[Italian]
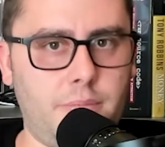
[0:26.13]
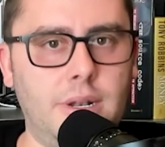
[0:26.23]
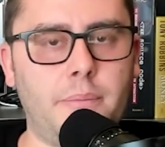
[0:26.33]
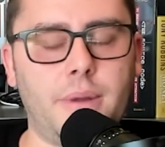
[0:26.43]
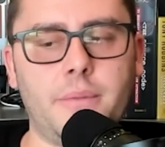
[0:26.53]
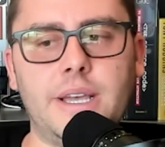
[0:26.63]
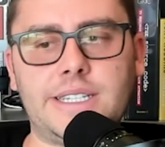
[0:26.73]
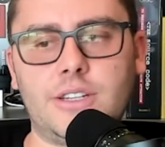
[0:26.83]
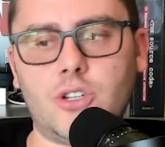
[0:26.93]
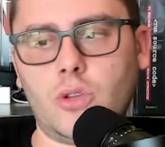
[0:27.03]
La
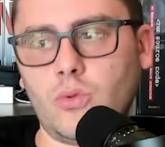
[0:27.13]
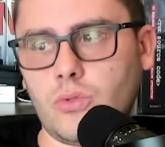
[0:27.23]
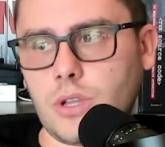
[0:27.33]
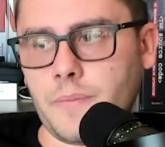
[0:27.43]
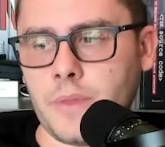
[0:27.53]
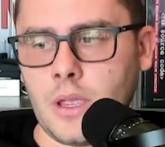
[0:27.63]
premessa c'è tutta.